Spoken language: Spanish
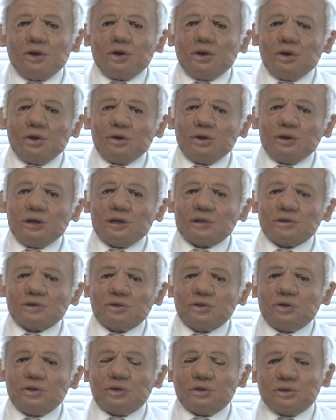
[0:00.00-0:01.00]
con las
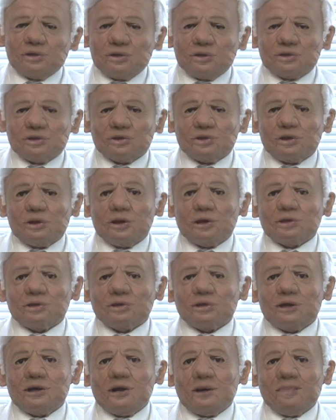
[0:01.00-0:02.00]

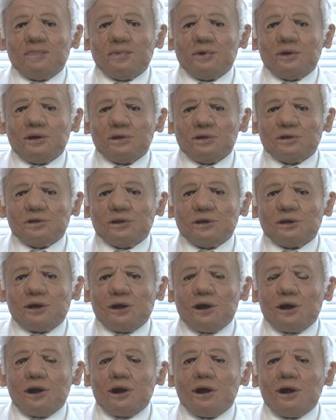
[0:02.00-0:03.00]
noticias de la
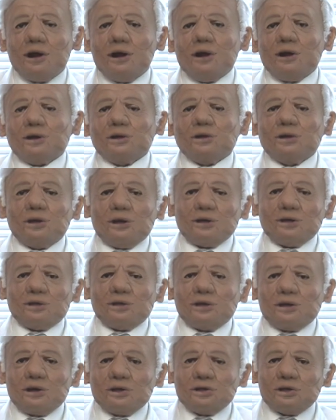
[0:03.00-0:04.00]
política de
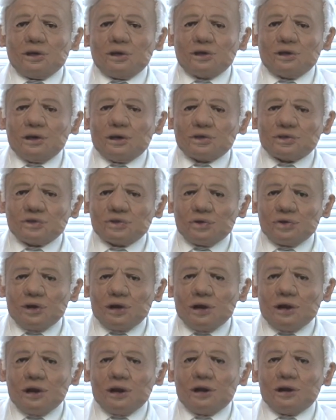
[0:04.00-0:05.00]
talla
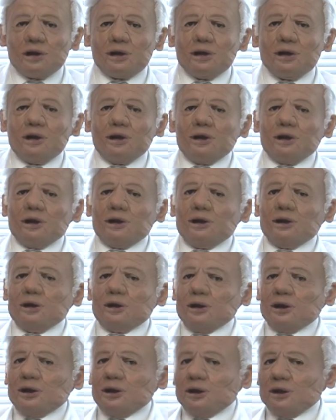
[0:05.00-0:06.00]
nacional
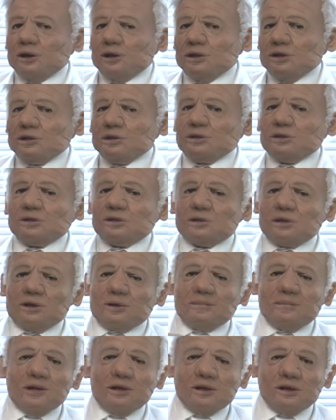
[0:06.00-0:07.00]
e
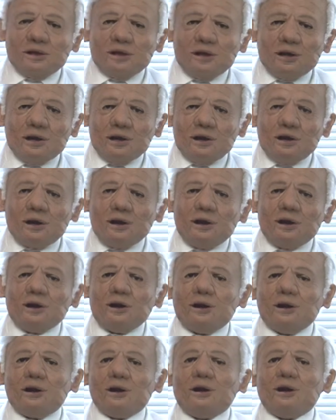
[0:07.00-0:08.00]

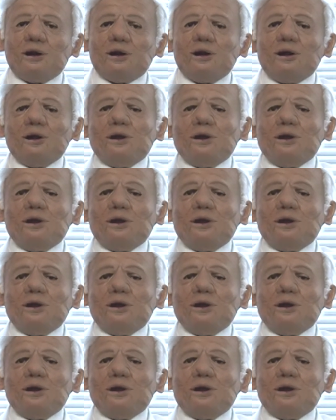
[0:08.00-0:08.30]
interveredal.